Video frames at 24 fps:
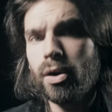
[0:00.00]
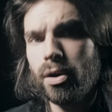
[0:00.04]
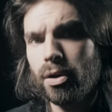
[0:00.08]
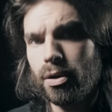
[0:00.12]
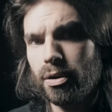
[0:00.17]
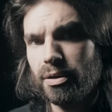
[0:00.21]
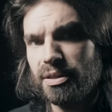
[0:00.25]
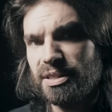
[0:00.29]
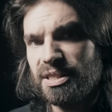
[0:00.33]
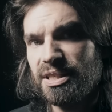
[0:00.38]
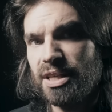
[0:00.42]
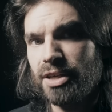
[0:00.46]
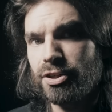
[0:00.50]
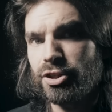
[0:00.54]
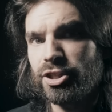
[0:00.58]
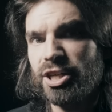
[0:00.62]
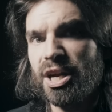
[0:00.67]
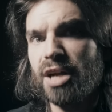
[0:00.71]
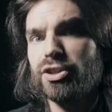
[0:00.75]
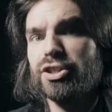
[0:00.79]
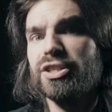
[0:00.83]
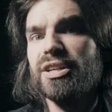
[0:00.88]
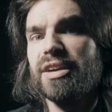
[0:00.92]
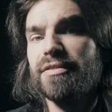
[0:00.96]
Or, cette
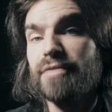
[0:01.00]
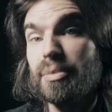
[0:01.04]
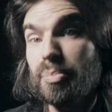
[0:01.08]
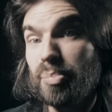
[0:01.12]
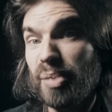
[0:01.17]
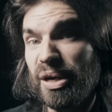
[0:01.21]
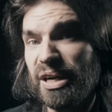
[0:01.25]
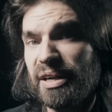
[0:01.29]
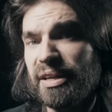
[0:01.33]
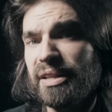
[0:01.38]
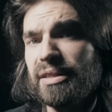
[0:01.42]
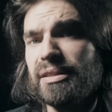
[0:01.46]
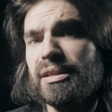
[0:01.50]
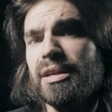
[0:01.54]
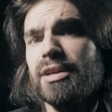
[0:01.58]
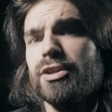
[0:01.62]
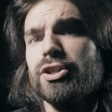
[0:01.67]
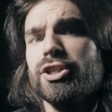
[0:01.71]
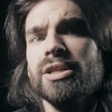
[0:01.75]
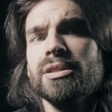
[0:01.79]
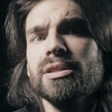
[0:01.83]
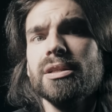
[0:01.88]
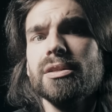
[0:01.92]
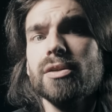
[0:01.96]
charge n'avait pas été
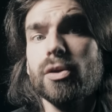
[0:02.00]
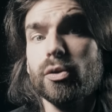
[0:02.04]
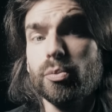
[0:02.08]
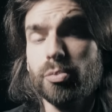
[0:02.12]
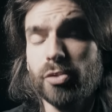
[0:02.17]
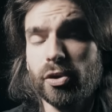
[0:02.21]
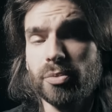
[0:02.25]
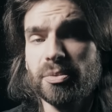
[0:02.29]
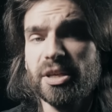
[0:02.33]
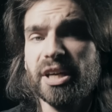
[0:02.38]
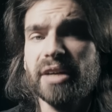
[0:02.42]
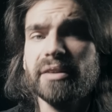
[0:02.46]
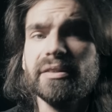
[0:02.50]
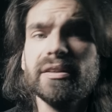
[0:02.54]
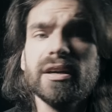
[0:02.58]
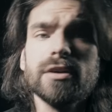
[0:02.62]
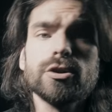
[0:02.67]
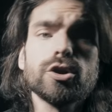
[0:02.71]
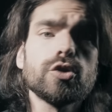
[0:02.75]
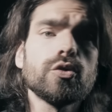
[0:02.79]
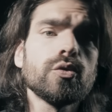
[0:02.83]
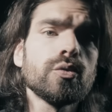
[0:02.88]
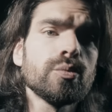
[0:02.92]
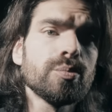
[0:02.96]
injectée dans le premier
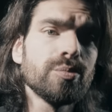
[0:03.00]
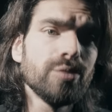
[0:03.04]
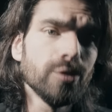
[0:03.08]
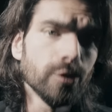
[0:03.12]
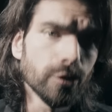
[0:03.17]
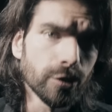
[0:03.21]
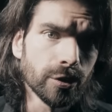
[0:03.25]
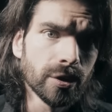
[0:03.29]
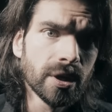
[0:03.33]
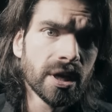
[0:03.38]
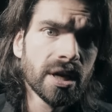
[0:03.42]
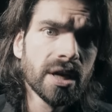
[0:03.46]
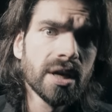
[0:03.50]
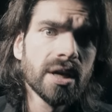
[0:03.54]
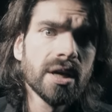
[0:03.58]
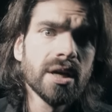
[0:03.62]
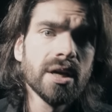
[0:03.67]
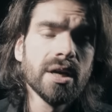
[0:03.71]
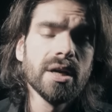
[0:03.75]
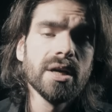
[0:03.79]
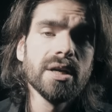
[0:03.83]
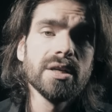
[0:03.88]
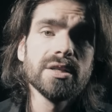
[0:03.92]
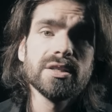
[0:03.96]
étage non plus,
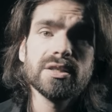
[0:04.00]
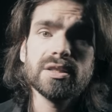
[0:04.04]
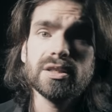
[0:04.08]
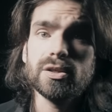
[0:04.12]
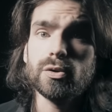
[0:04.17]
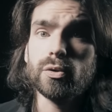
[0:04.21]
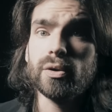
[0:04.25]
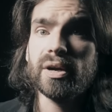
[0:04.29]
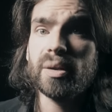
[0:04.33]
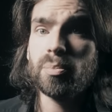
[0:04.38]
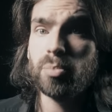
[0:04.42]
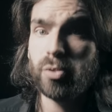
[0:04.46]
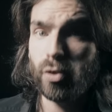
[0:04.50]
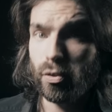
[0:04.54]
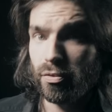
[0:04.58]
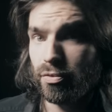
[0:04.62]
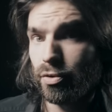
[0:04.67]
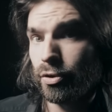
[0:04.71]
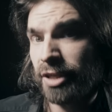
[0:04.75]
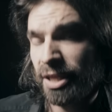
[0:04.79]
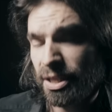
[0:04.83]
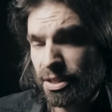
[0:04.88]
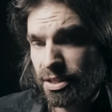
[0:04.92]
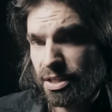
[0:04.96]
ce qui aurait
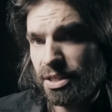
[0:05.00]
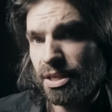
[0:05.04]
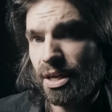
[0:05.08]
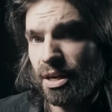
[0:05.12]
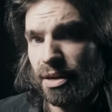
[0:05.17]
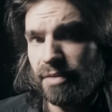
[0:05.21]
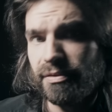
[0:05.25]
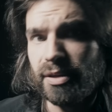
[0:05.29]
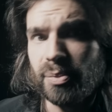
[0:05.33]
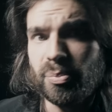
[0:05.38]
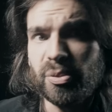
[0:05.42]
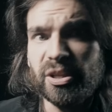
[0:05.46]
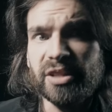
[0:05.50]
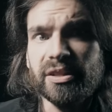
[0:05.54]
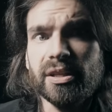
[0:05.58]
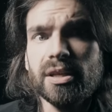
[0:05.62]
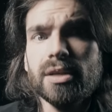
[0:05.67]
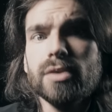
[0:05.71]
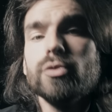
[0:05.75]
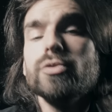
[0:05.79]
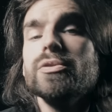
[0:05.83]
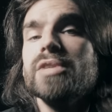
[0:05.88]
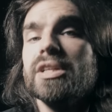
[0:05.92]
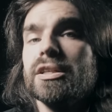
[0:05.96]
provoqué, si elle avait
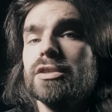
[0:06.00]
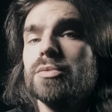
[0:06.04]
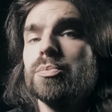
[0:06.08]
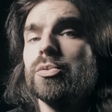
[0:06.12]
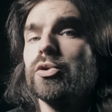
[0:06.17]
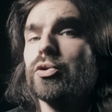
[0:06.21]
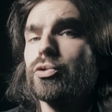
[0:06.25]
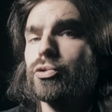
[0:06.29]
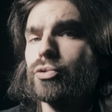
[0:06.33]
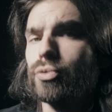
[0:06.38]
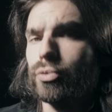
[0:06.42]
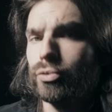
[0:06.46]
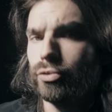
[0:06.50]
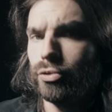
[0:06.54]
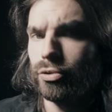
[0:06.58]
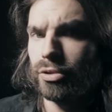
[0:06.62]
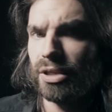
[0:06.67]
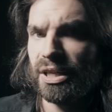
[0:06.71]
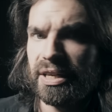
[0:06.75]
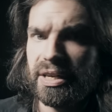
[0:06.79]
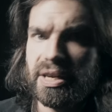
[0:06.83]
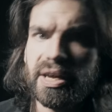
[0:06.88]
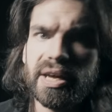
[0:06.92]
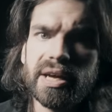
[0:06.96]
pété, une explosion
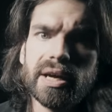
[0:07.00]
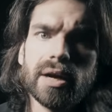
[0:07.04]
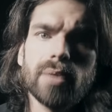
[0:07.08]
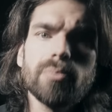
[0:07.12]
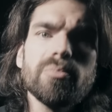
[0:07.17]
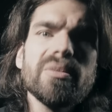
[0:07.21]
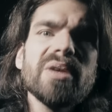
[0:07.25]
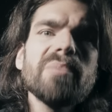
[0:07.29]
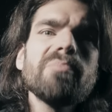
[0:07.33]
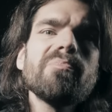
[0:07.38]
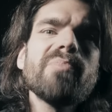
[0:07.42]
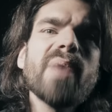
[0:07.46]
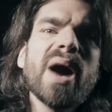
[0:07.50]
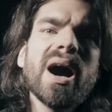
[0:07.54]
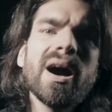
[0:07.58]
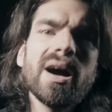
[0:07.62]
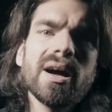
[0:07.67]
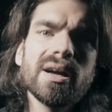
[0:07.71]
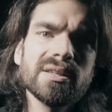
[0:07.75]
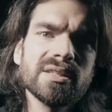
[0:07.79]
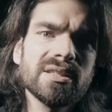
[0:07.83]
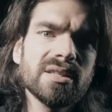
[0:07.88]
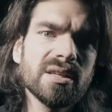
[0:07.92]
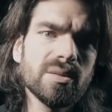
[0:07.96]
nucléaire, mais pas
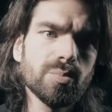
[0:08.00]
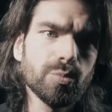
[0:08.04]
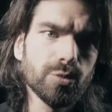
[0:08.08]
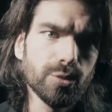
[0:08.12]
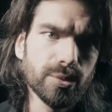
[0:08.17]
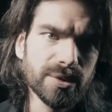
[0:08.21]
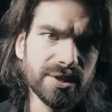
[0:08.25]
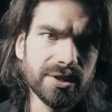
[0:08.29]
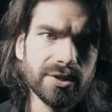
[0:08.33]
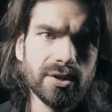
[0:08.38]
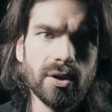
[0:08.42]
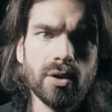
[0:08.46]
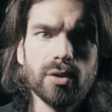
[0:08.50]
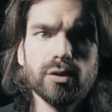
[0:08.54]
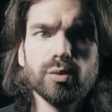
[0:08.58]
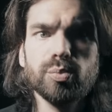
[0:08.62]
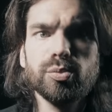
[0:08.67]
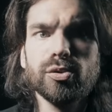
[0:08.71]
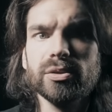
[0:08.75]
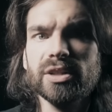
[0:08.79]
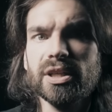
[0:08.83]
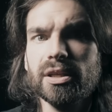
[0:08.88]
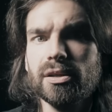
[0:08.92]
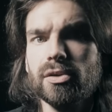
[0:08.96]
assez puissante
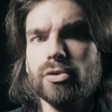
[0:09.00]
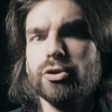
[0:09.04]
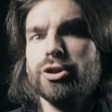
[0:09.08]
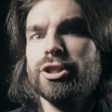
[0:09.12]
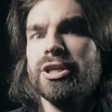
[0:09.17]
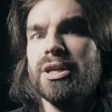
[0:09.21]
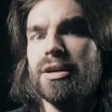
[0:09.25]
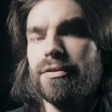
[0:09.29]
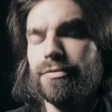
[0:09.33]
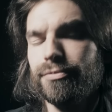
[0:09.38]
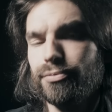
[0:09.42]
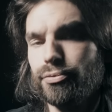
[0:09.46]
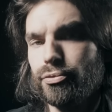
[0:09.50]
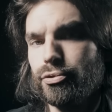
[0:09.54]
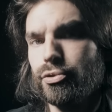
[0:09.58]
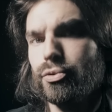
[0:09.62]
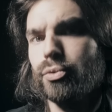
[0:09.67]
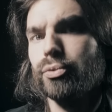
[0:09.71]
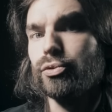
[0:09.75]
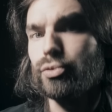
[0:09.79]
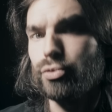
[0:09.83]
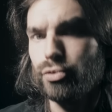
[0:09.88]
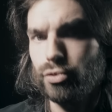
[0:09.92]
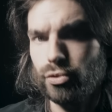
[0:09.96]
pour déclencher la
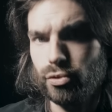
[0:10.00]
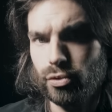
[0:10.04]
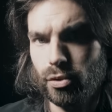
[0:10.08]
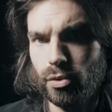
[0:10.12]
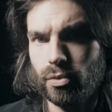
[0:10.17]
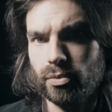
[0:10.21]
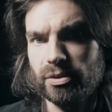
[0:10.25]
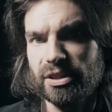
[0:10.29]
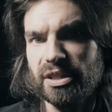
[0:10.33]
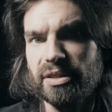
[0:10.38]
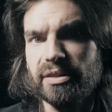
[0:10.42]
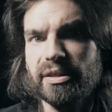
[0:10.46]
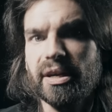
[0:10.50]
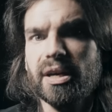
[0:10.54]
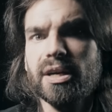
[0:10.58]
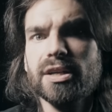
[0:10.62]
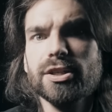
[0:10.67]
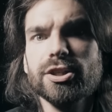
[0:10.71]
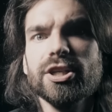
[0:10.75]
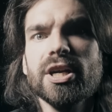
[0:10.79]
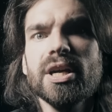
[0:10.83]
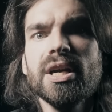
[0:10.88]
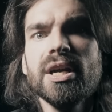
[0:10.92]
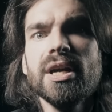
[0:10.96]
fusion du second
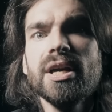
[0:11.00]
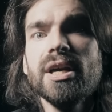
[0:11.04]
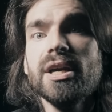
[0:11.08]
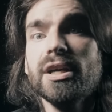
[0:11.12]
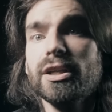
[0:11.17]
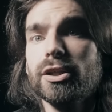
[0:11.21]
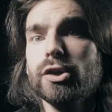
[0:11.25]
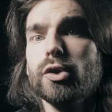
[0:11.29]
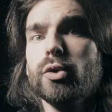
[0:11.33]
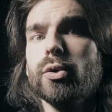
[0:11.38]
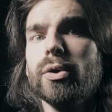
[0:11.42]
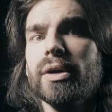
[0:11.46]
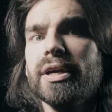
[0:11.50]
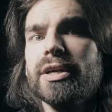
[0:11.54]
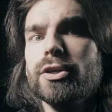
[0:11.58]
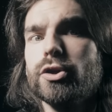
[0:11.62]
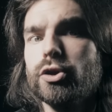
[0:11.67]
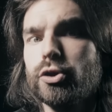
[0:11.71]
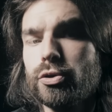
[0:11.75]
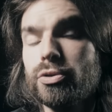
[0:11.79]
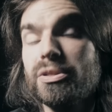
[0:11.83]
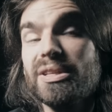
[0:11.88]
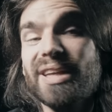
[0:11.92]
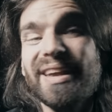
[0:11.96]
étage, qui aurait
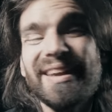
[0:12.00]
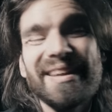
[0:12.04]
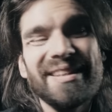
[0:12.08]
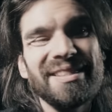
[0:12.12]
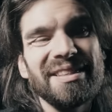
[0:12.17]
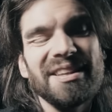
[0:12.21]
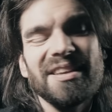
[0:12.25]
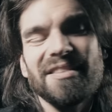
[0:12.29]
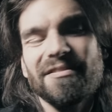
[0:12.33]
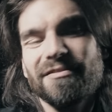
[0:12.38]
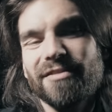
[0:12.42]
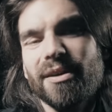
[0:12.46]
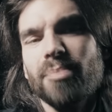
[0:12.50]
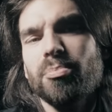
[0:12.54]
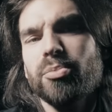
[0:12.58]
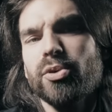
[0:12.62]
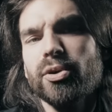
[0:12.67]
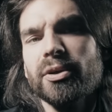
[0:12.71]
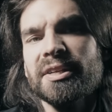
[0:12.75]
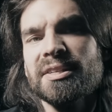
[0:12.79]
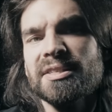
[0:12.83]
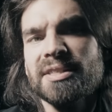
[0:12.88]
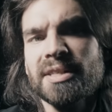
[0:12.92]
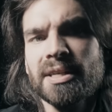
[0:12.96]
juste été
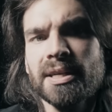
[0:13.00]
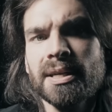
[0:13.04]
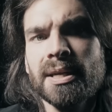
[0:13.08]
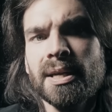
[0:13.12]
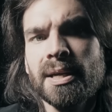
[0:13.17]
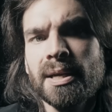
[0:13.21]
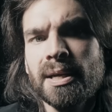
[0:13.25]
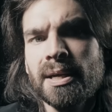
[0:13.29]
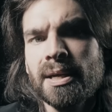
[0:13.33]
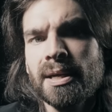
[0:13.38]
vaporisé,